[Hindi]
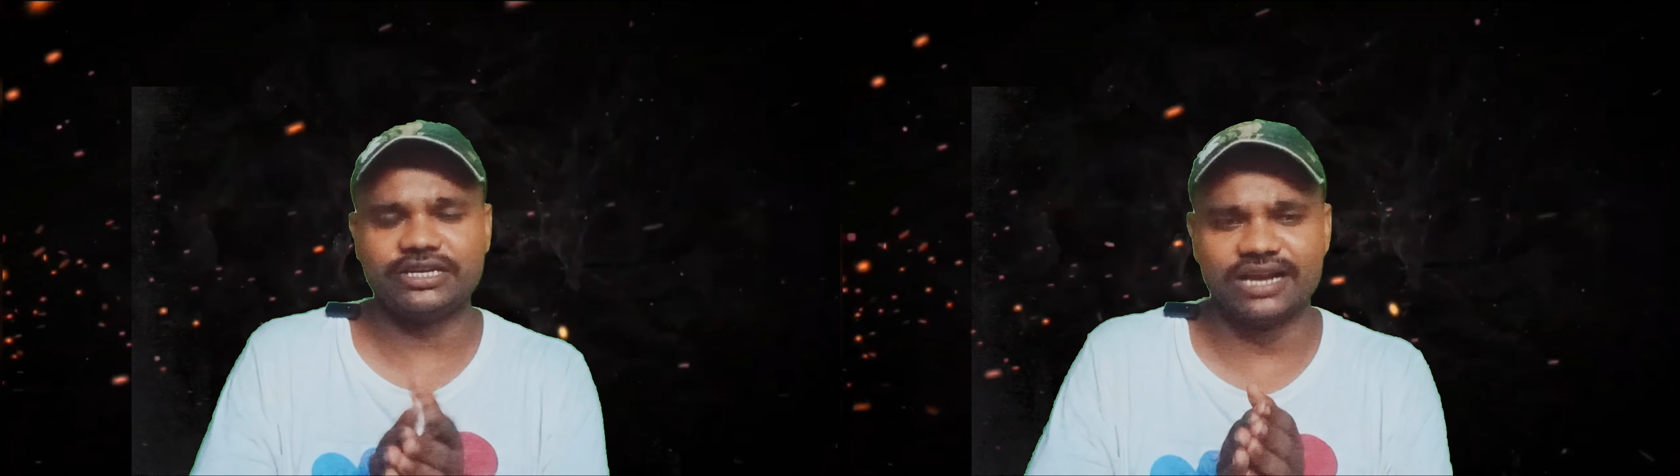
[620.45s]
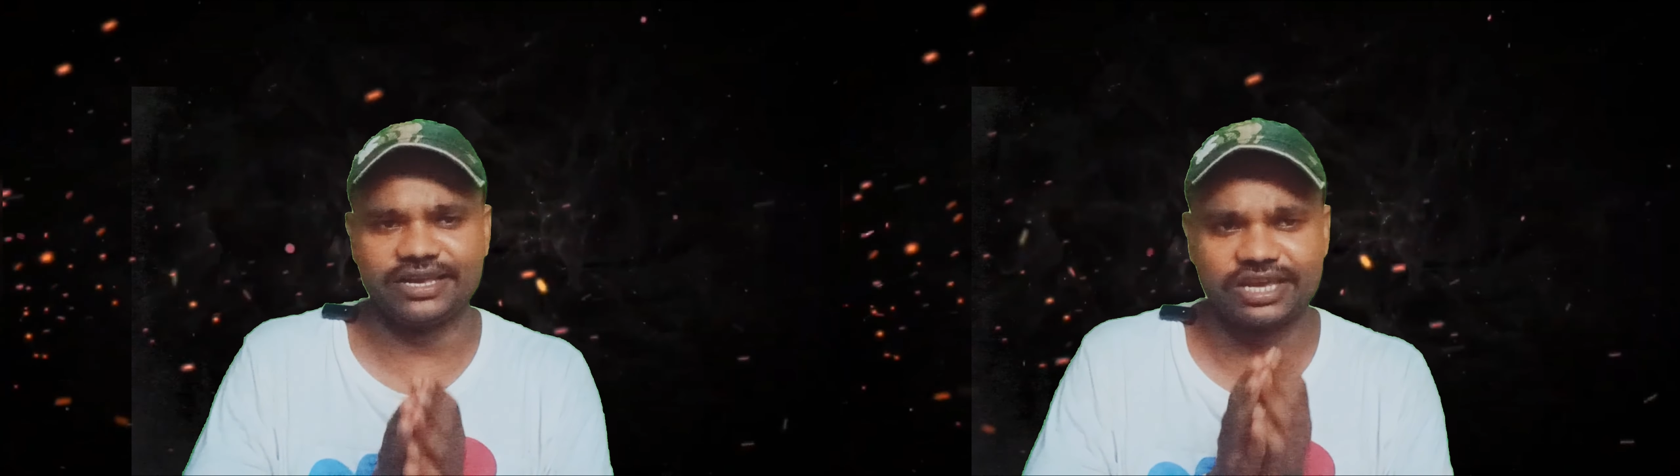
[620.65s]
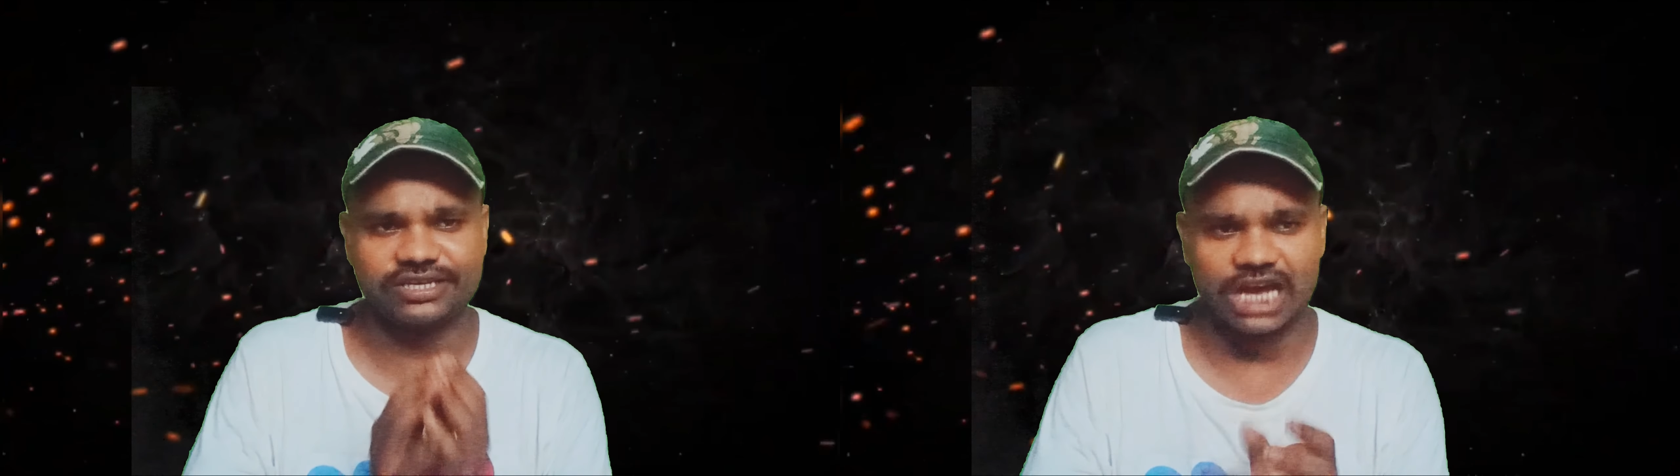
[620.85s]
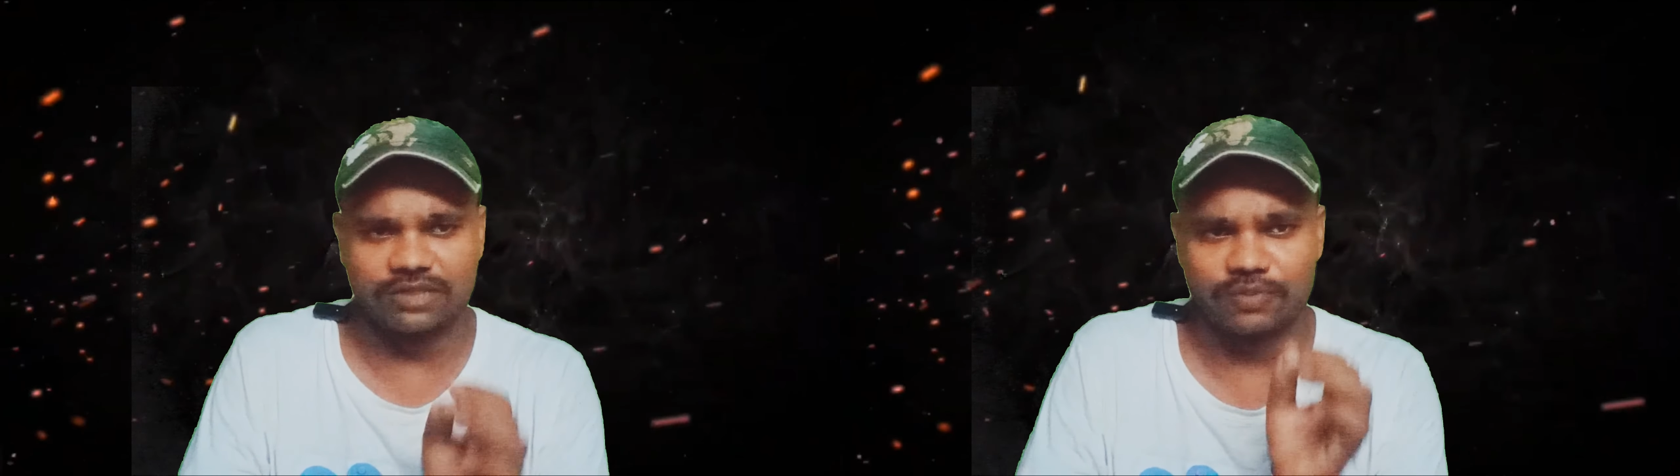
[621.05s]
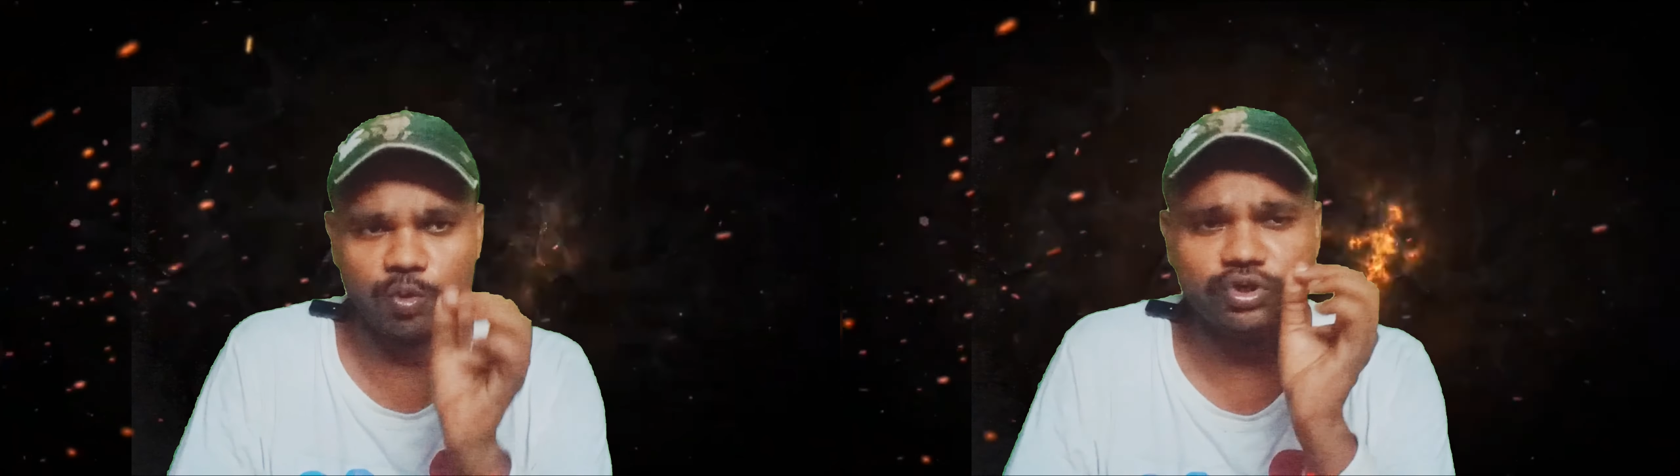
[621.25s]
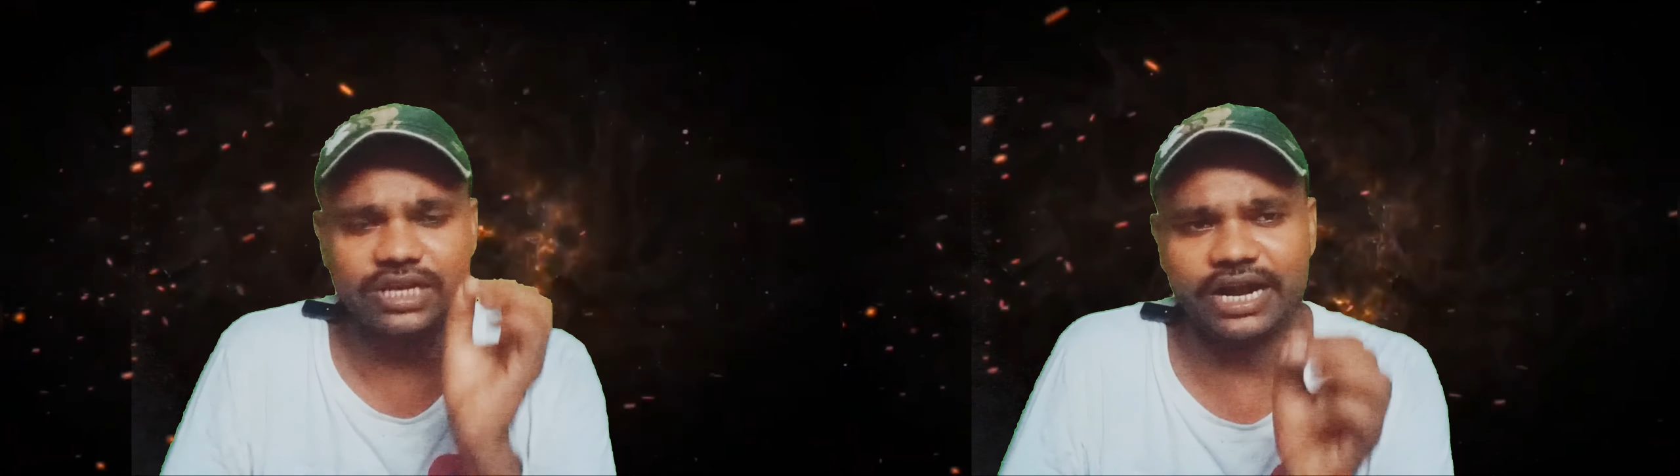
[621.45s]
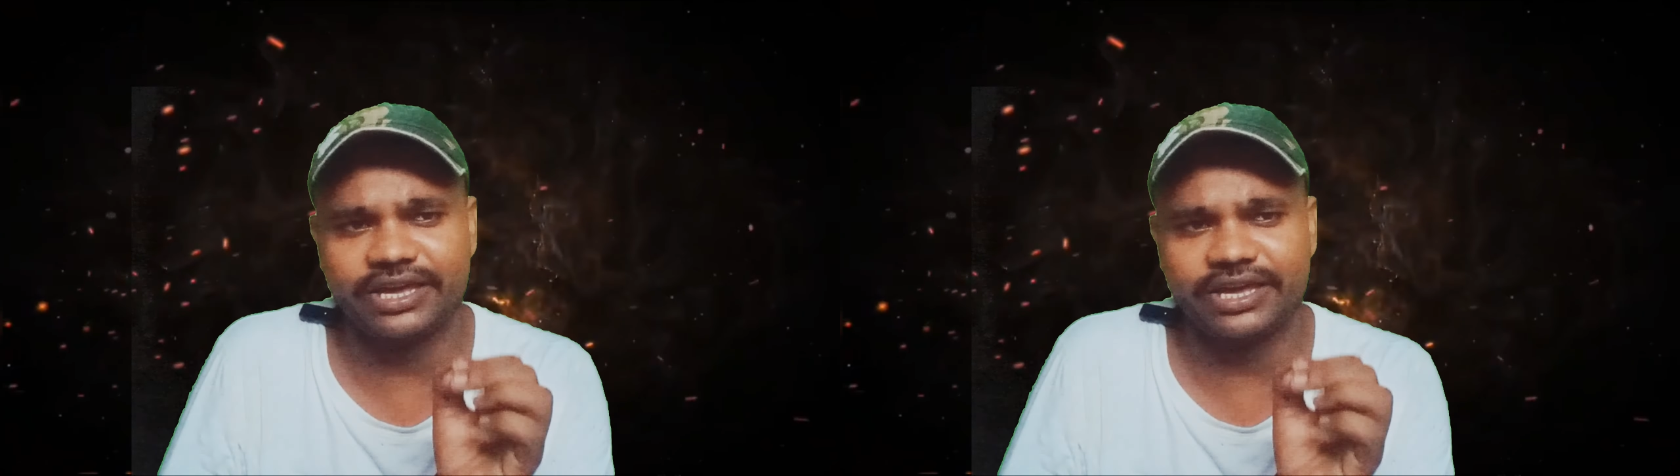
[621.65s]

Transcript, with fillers: हुआ जिस लड़की के साथ में